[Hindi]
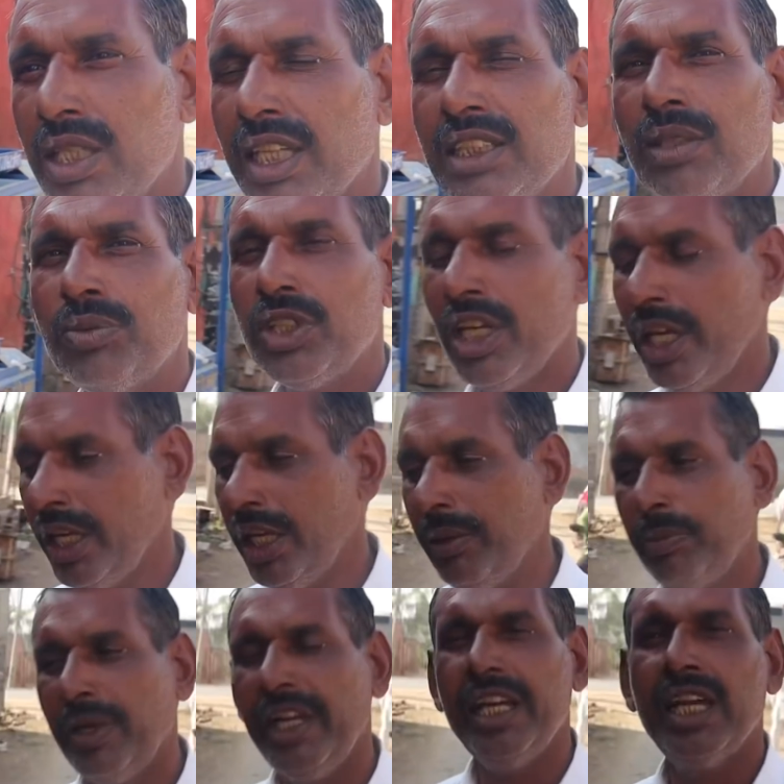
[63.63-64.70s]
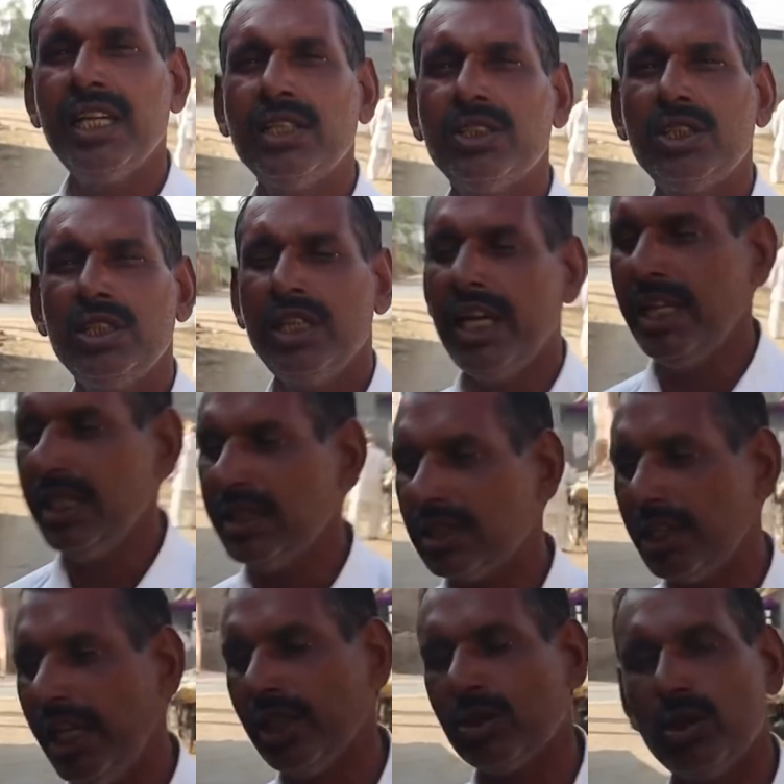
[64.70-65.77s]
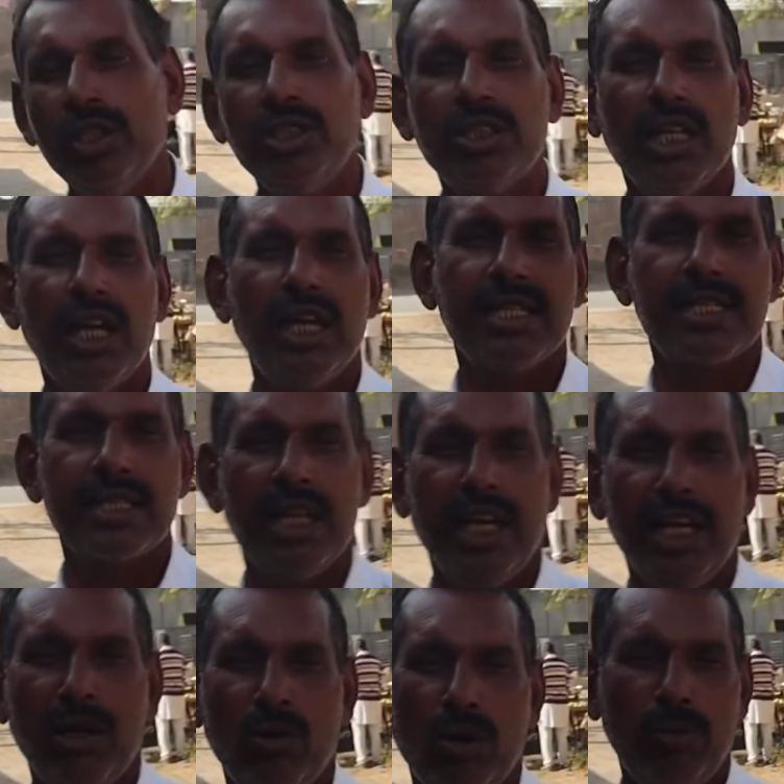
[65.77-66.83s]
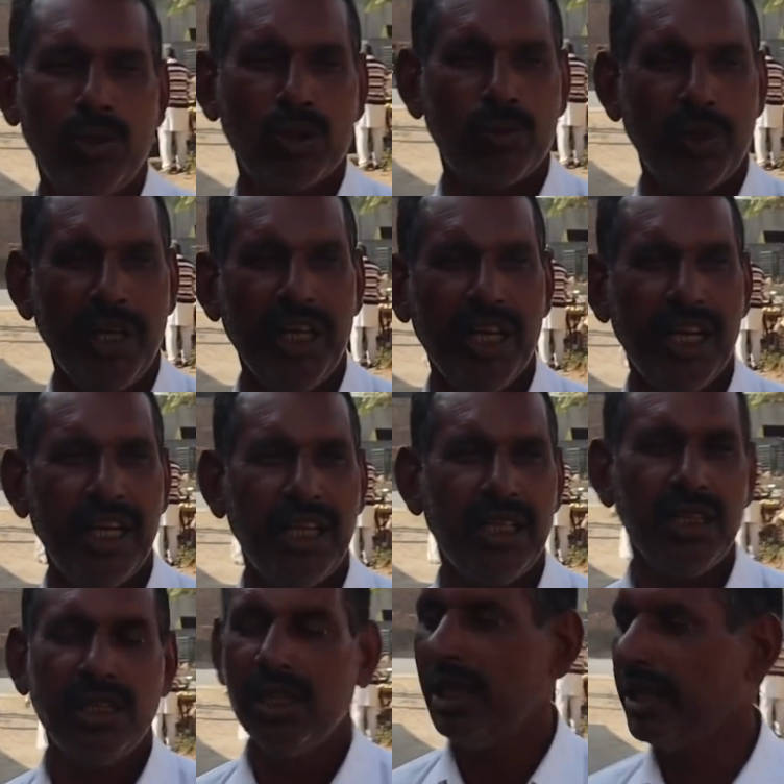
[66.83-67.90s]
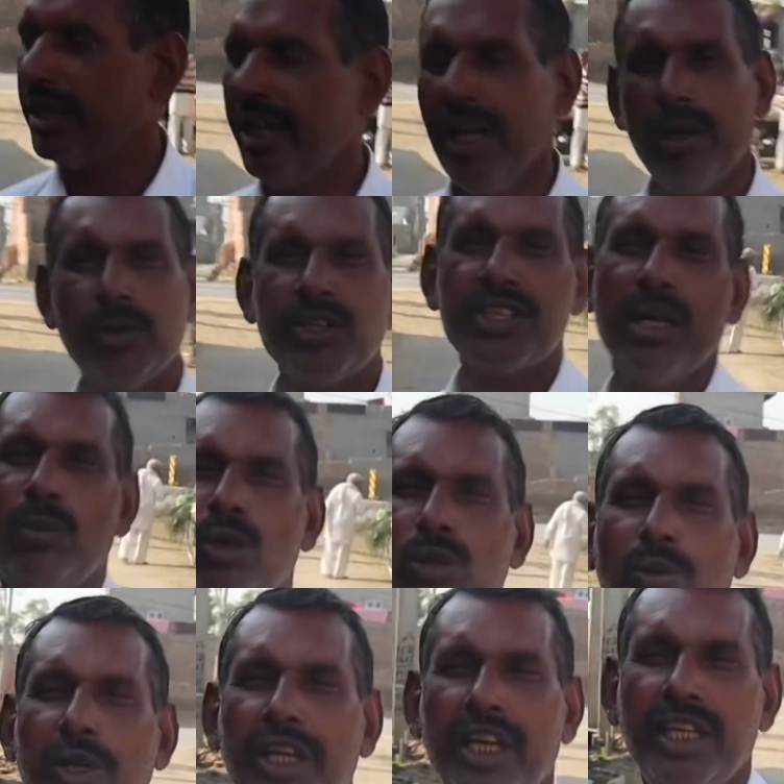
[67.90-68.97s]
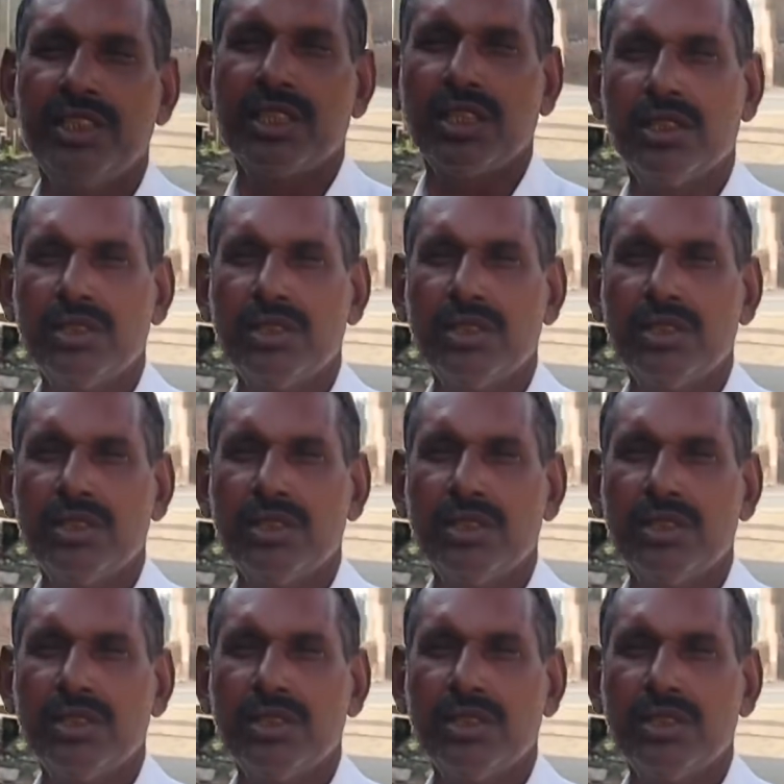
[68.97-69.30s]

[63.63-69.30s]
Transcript: इसका सबसे बढ़िया चीज़ है इसके एक तो इसका हंसा है ना वो बहुत बढ़िया है गैर बक्सा बहुत बढ़िया है इसका